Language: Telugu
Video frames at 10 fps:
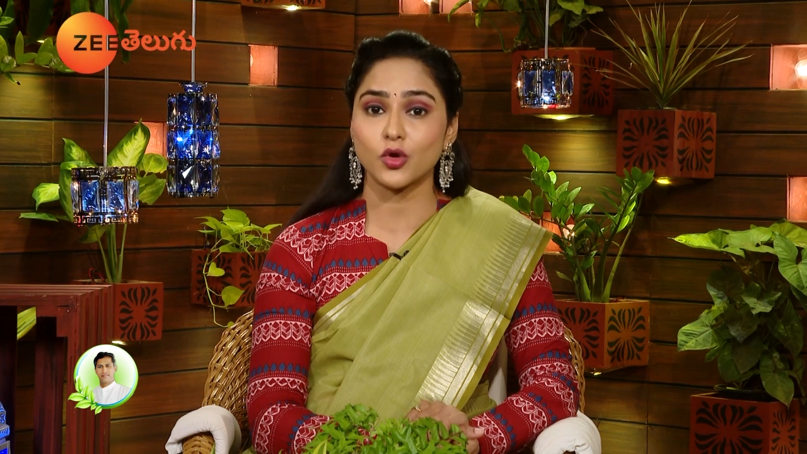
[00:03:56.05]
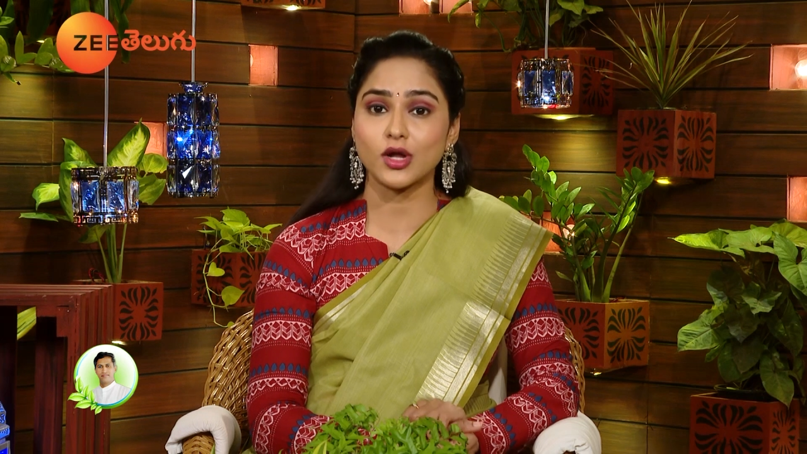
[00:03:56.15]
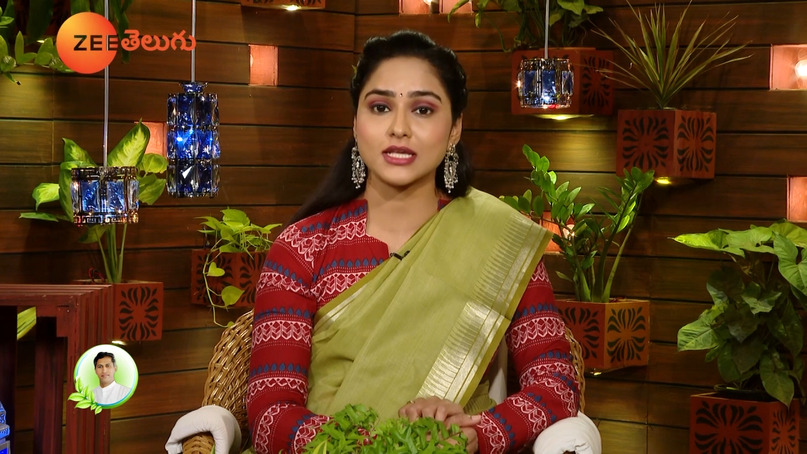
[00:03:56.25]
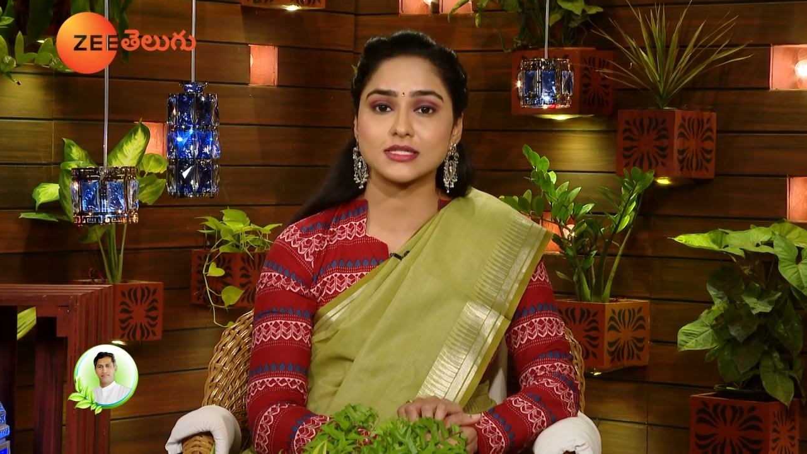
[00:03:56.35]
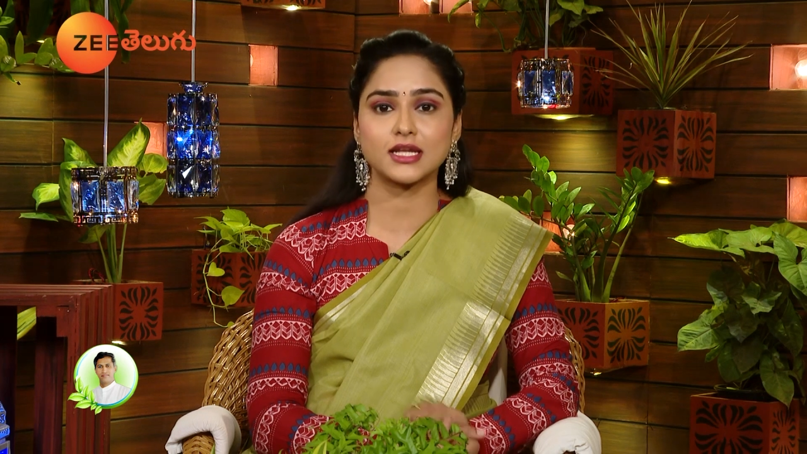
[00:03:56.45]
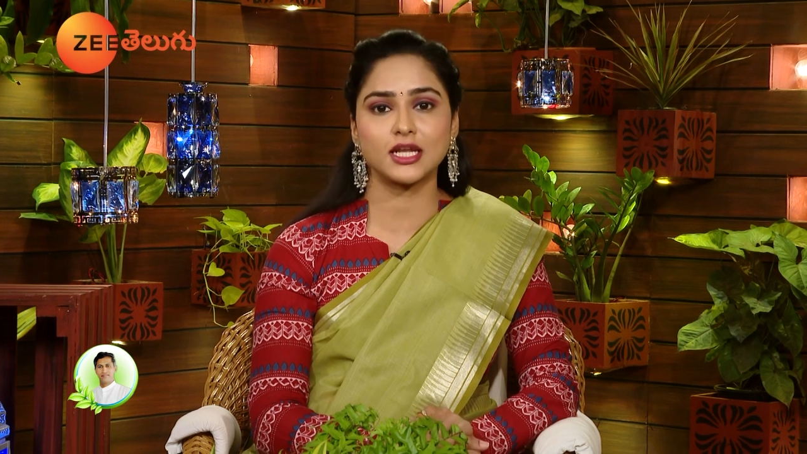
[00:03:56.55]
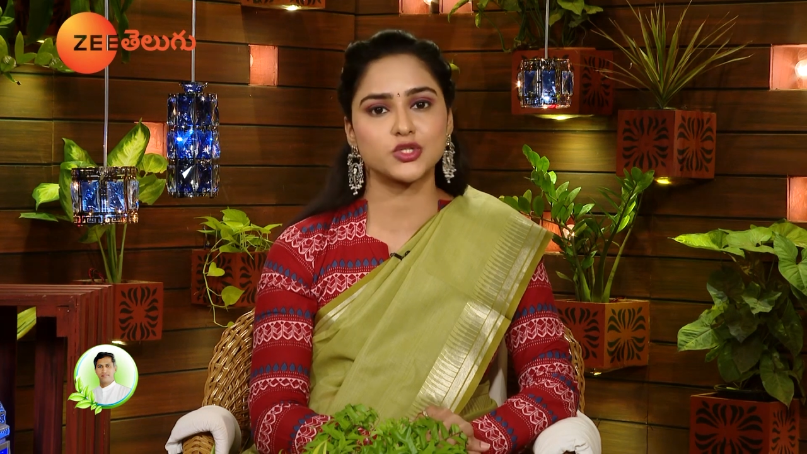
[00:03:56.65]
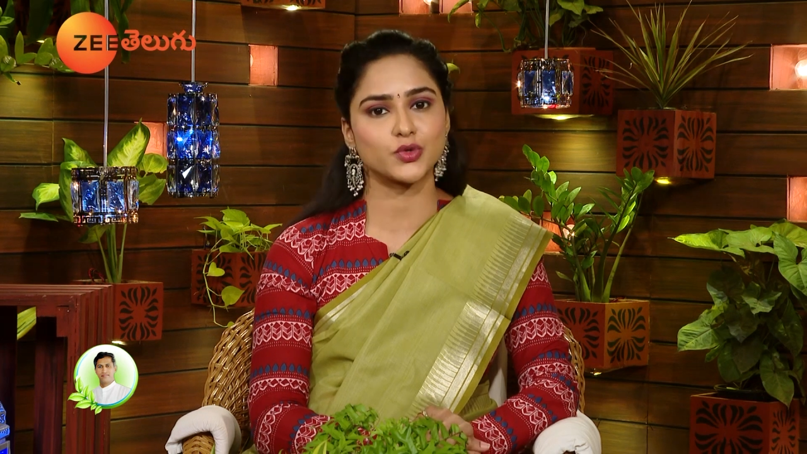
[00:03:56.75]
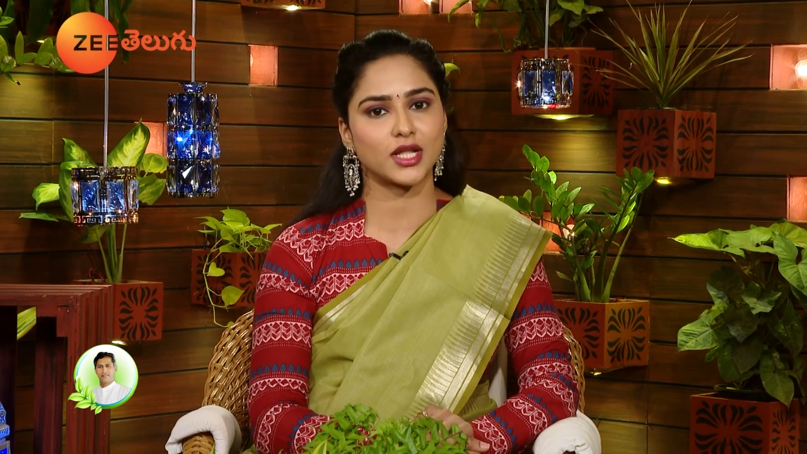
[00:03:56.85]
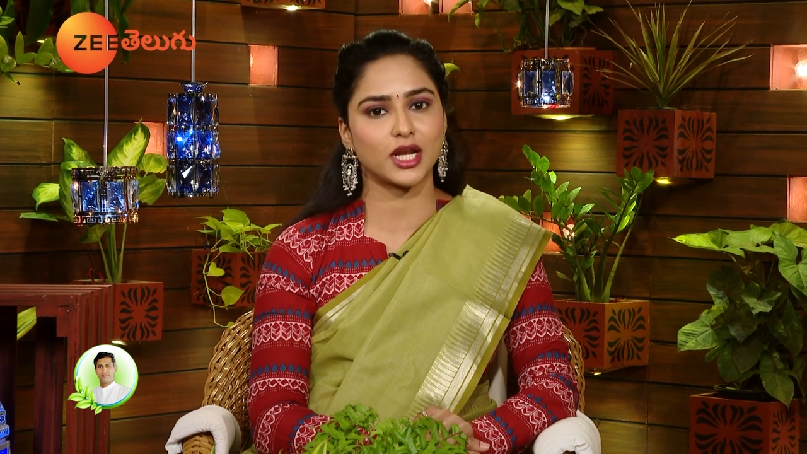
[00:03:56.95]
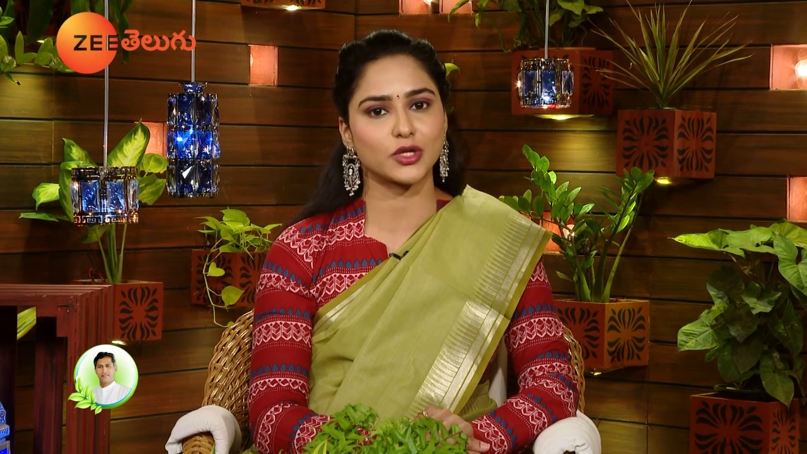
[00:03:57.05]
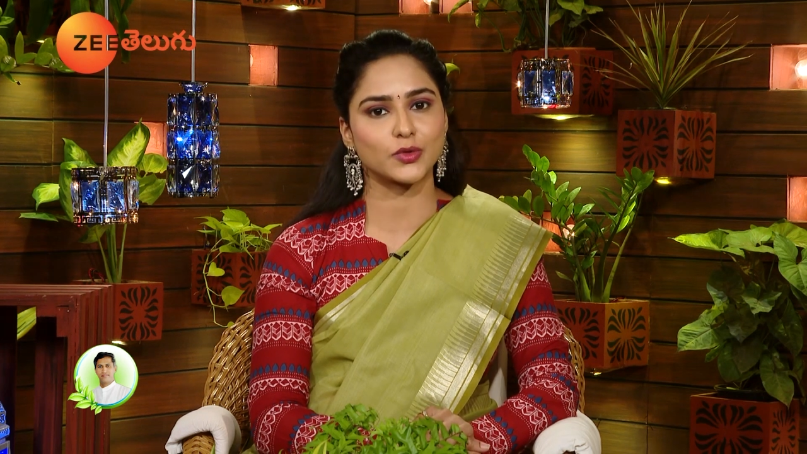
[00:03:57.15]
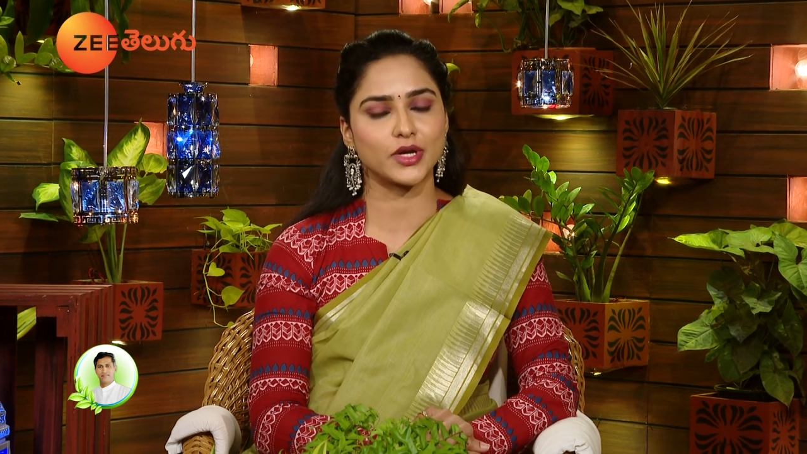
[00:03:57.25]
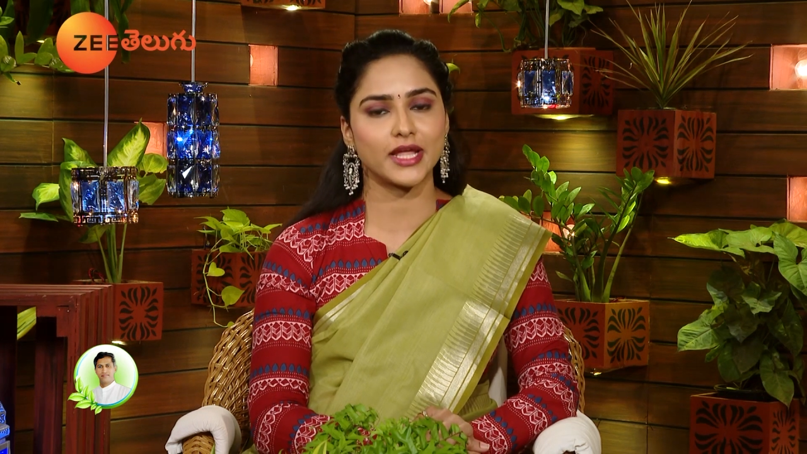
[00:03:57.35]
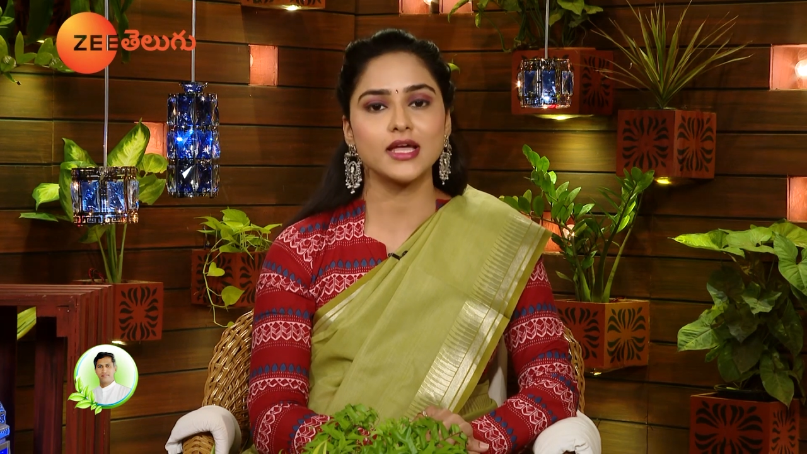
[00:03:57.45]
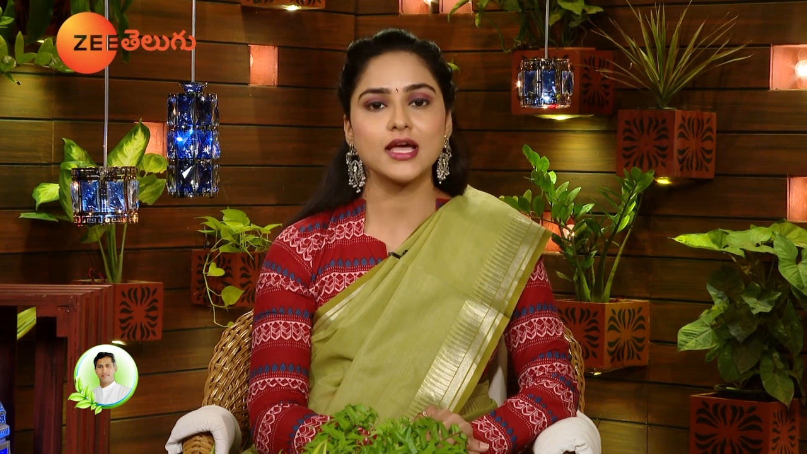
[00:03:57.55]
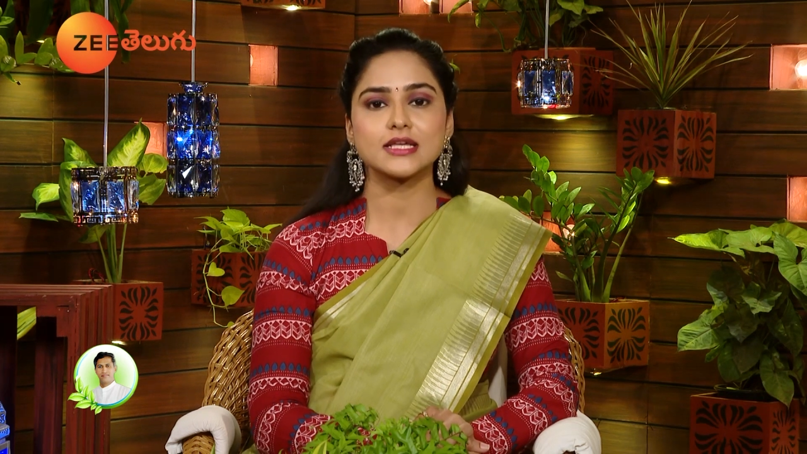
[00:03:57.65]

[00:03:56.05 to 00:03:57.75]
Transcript: యోగాసనాలని చూడాలనుకుంటే